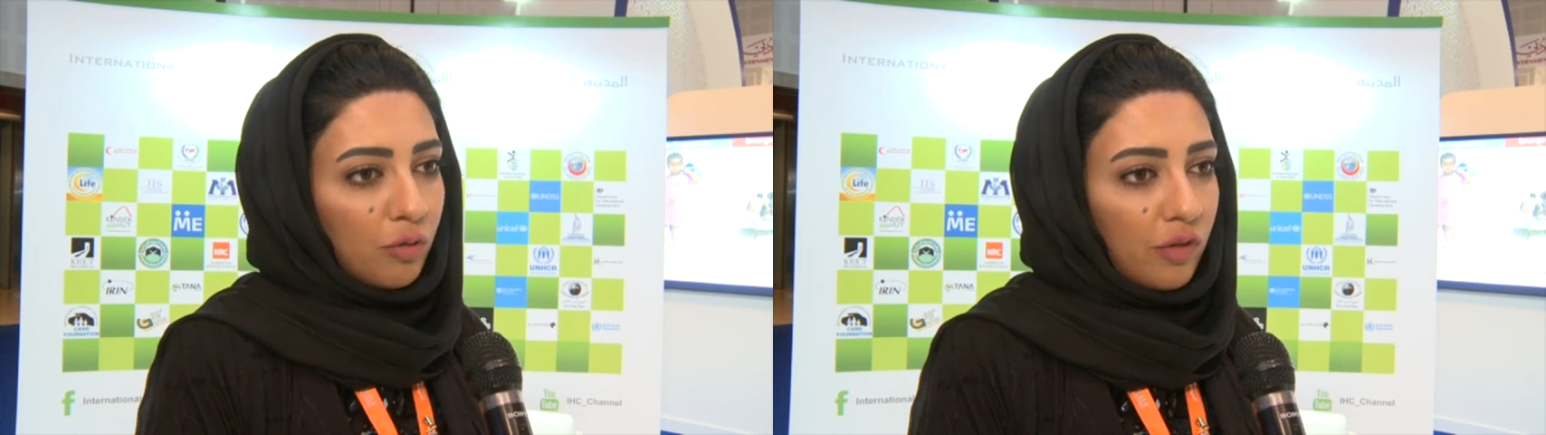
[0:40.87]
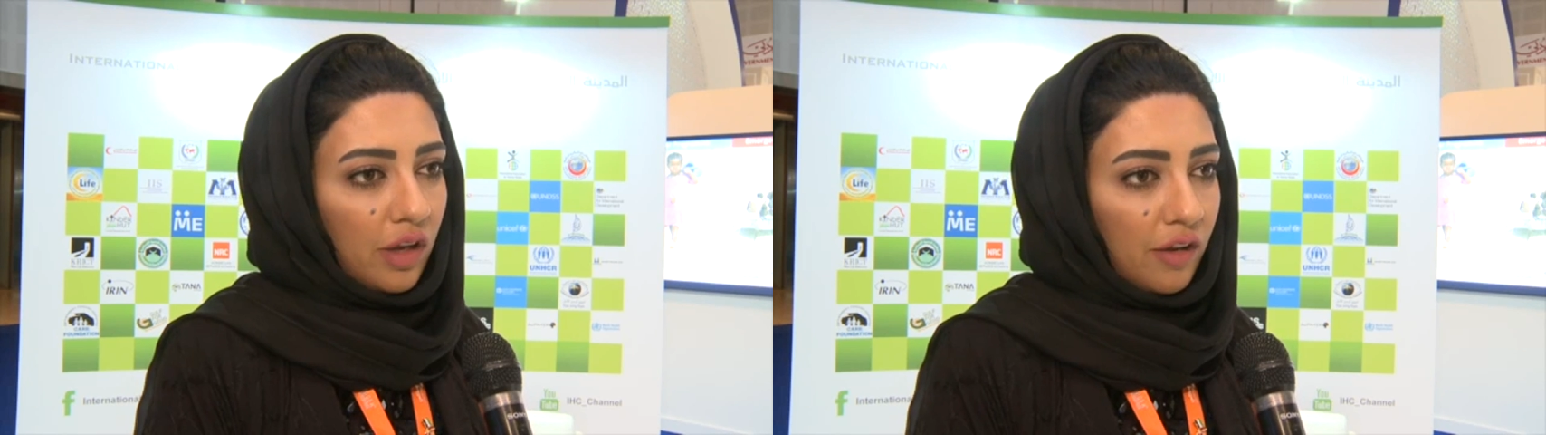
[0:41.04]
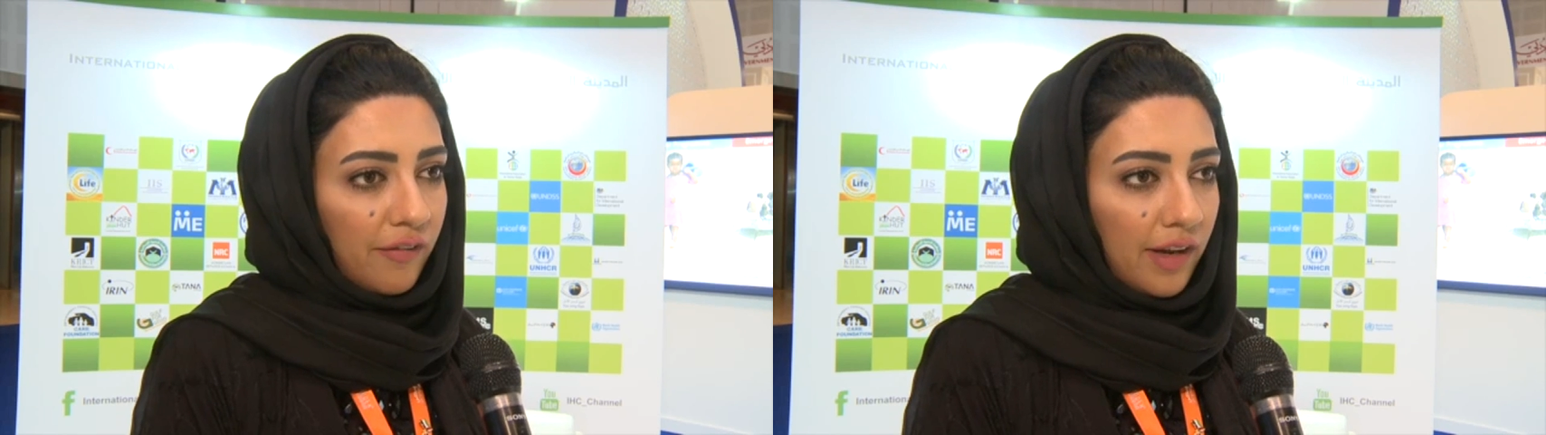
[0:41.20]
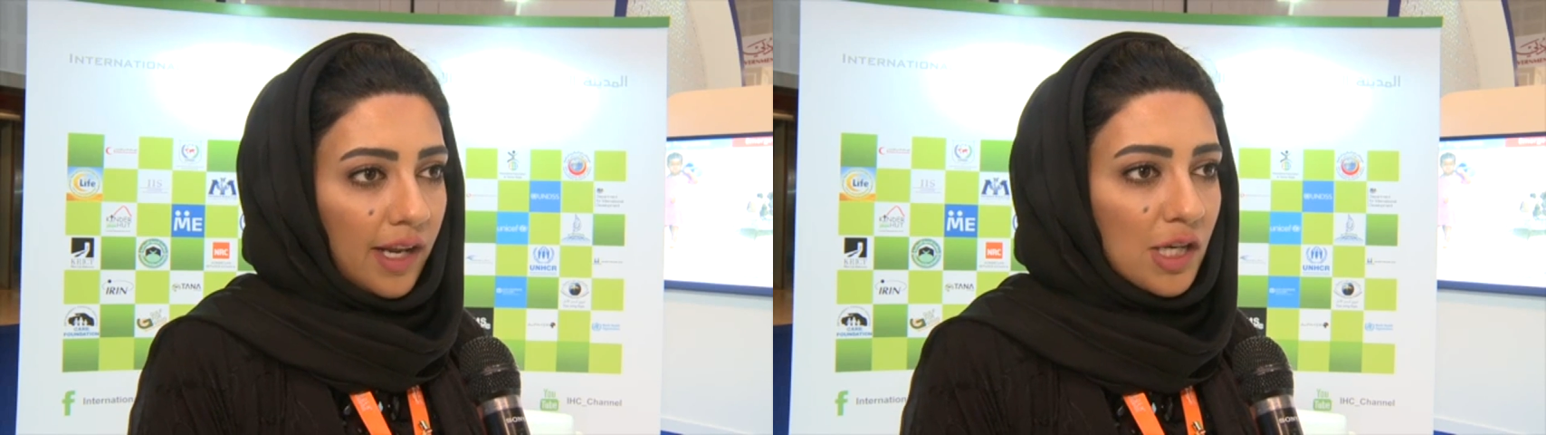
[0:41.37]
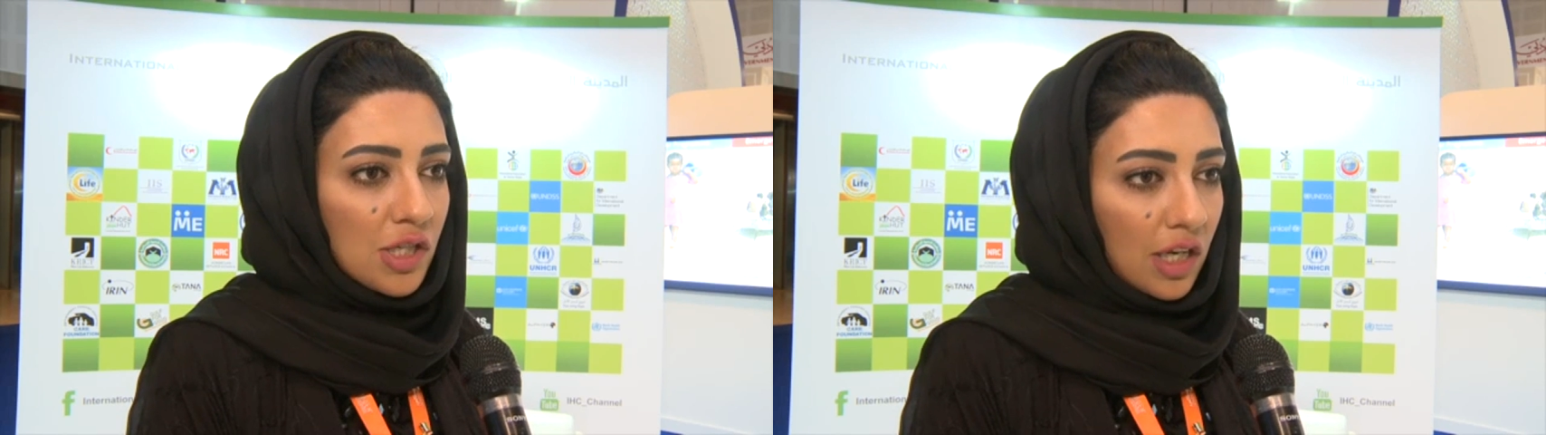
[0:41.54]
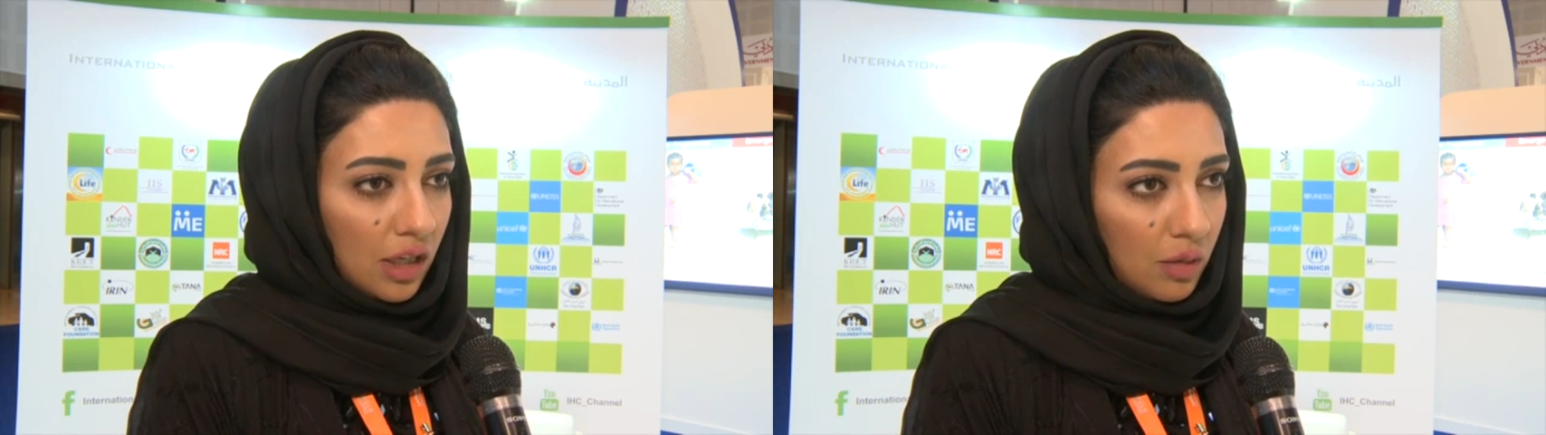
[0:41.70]
في في
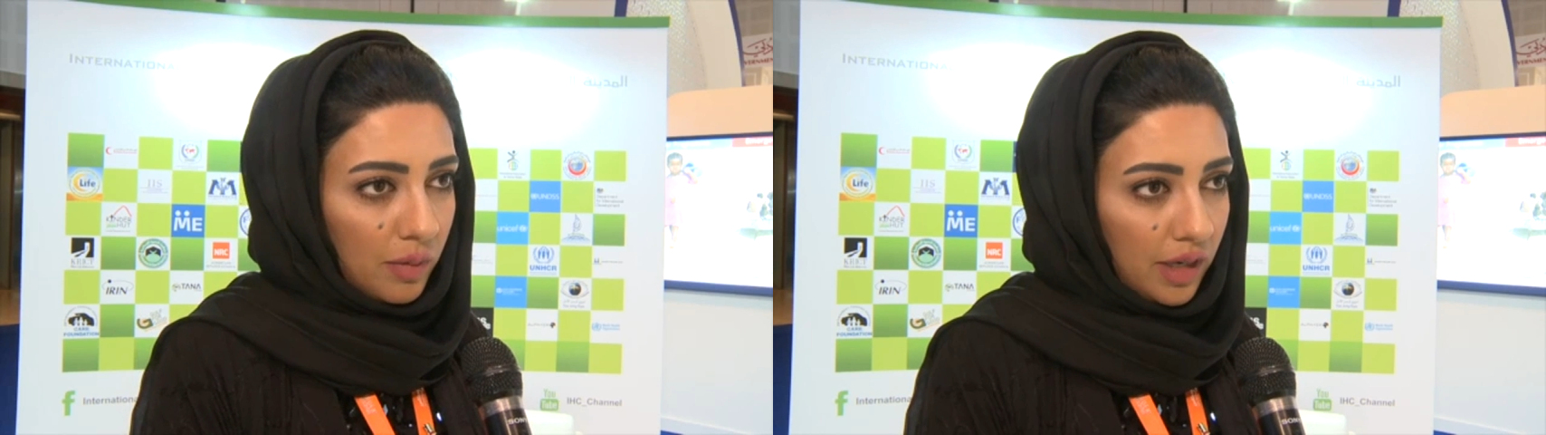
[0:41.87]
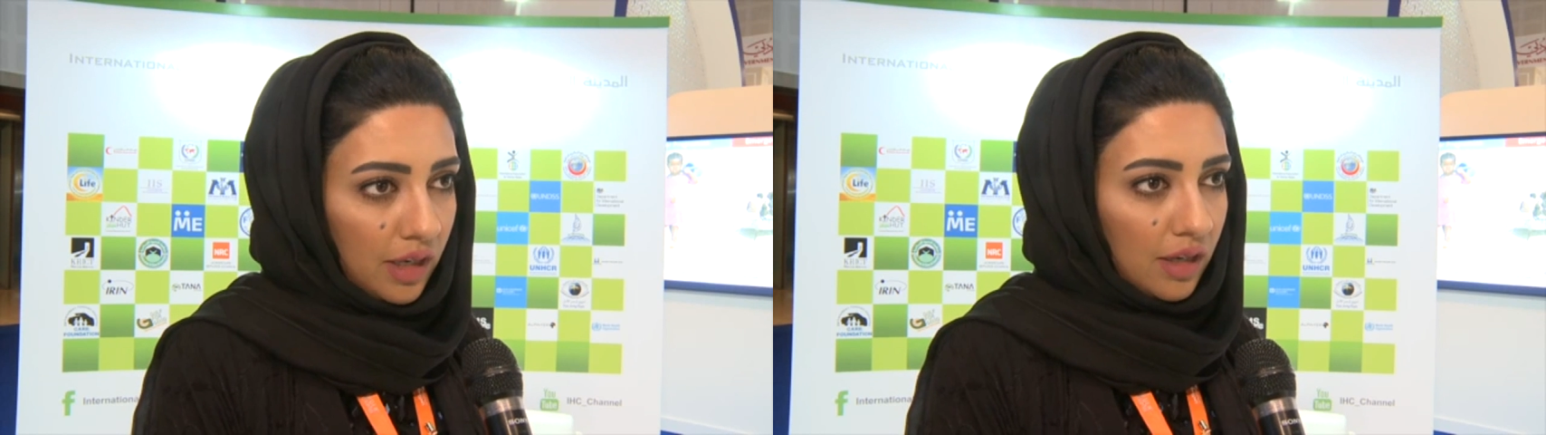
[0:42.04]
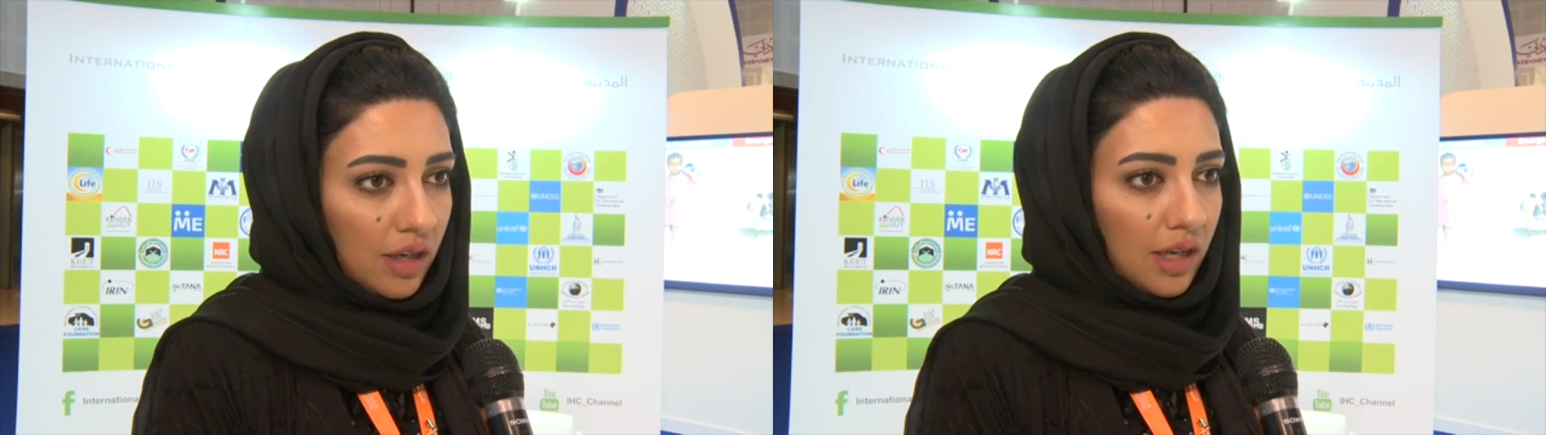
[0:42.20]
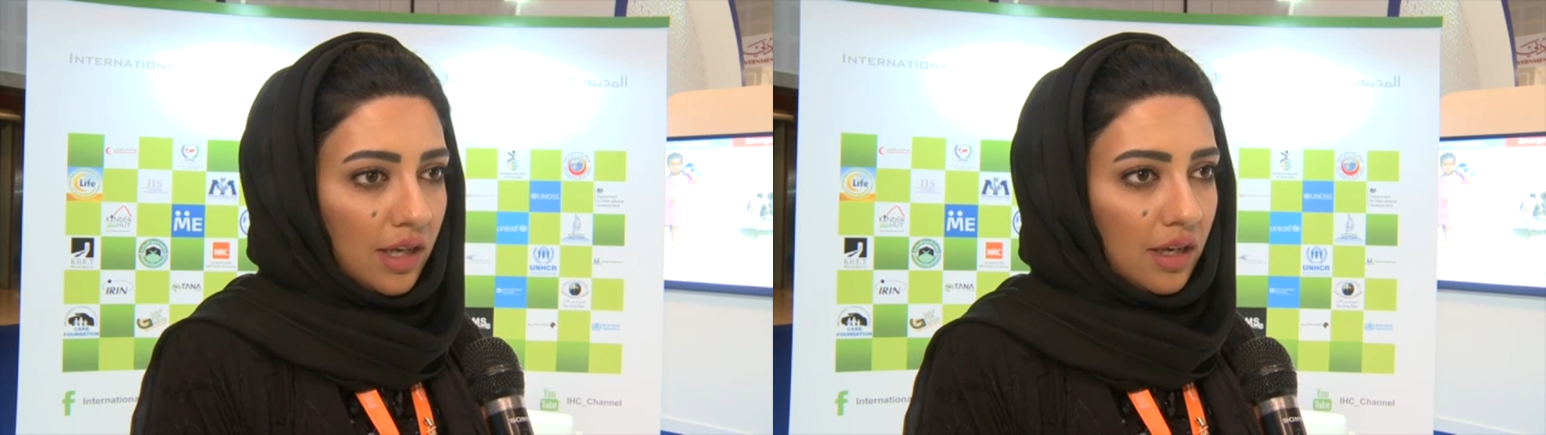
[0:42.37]
اللجنة العلمية